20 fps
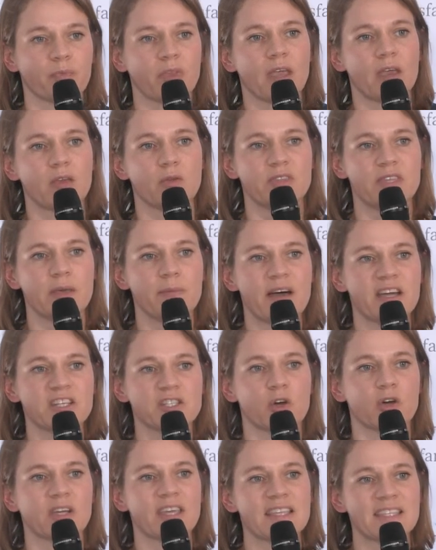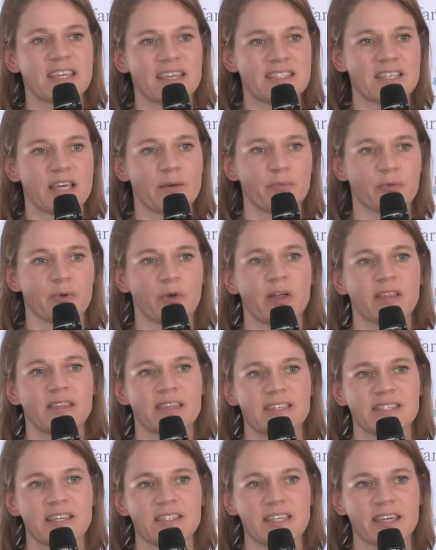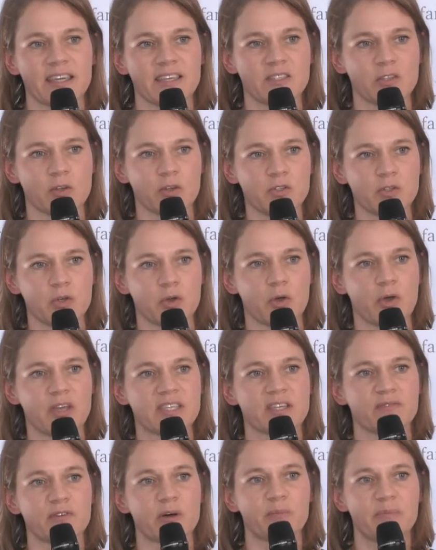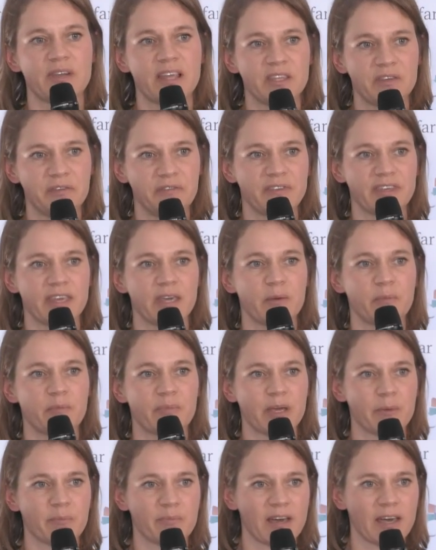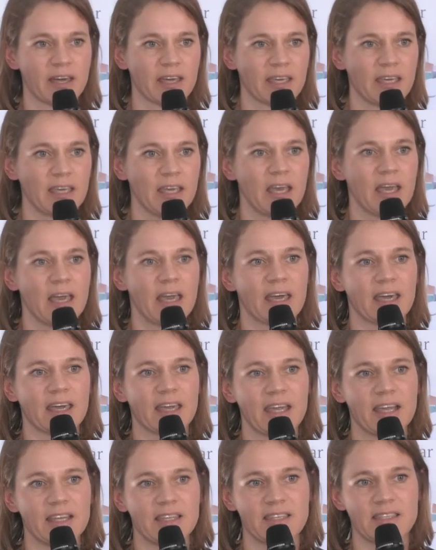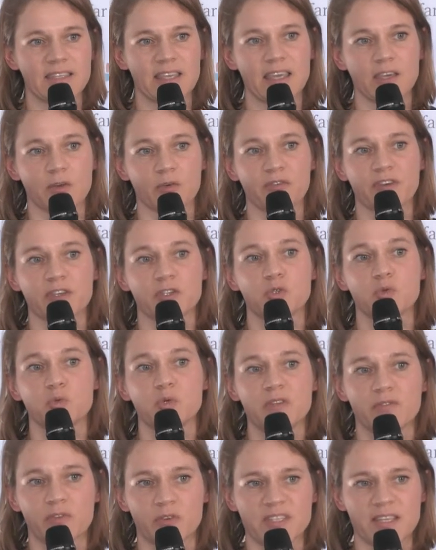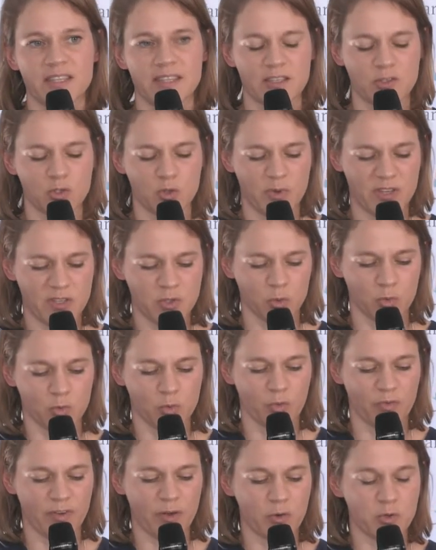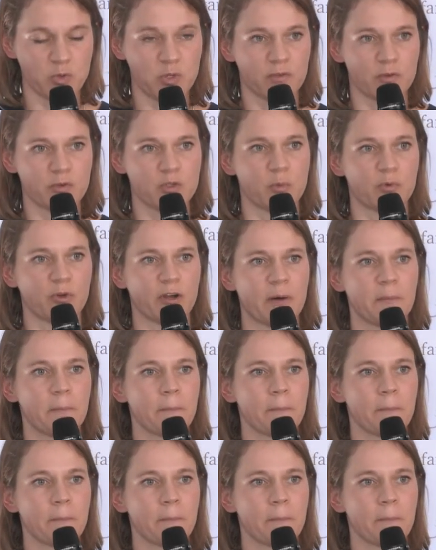une, démarche en quatre étapes très intéressante, à savoir planifier, préparer, réaliser et enfin suivre cette extubation. Donc on va suivre ce plan-là.